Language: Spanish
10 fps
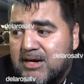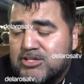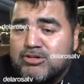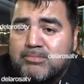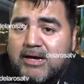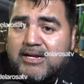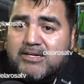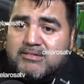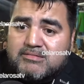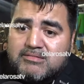
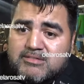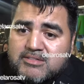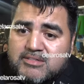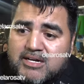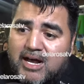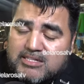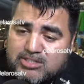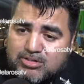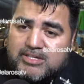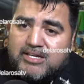tomar
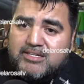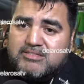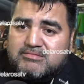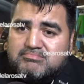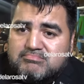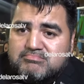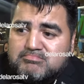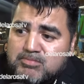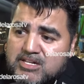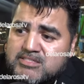acciones,
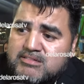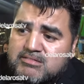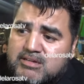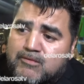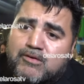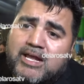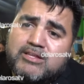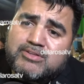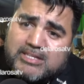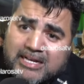pues
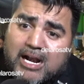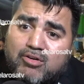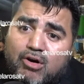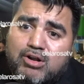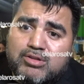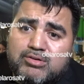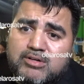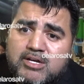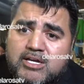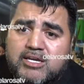refugiándote en el alcohol, ¿no?
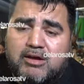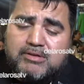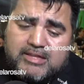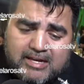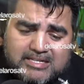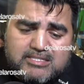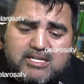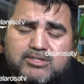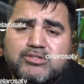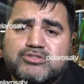Que ahorita, gracias
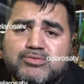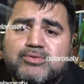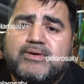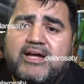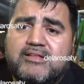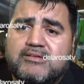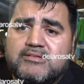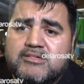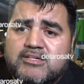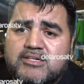a Dios, estoy muy bien,
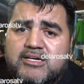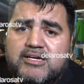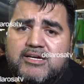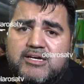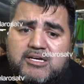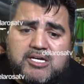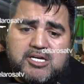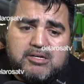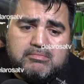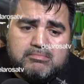
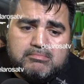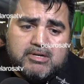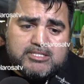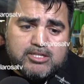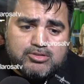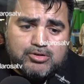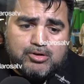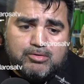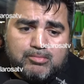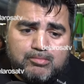eh, me
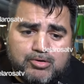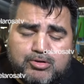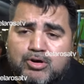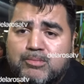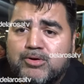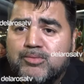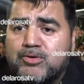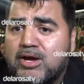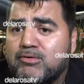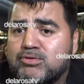siento muy cómodo,
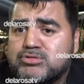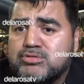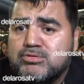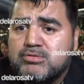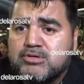muy a gusto,